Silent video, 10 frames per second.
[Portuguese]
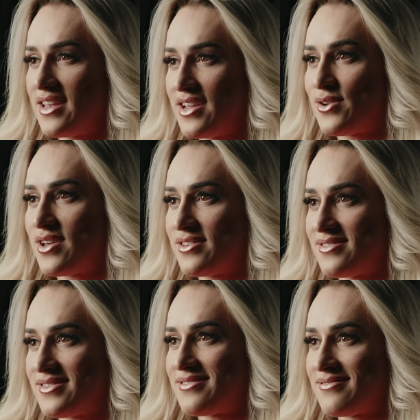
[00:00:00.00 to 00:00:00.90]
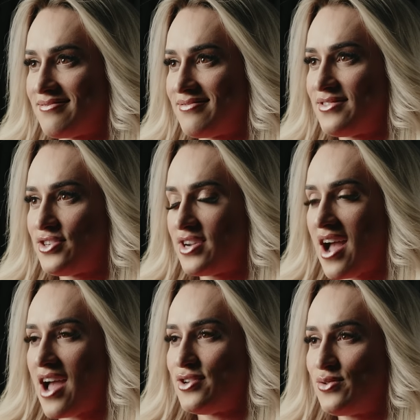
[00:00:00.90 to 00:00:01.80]
três horas de
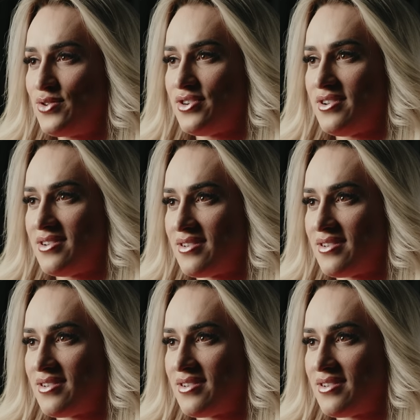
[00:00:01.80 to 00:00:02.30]
cardio no dia.